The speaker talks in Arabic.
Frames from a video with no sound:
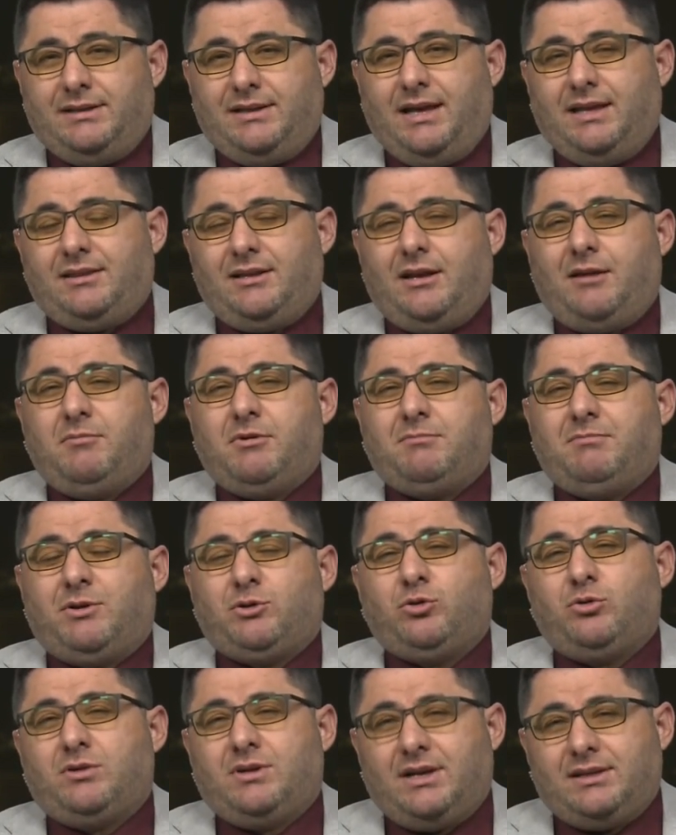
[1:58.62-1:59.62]
أن هذا الأمر
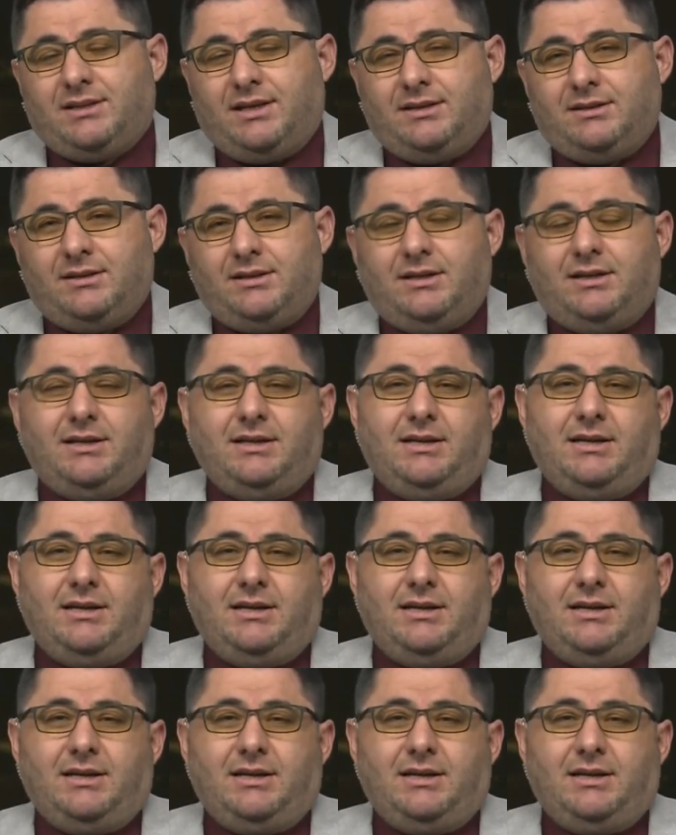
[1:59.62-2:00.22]
متروك غدا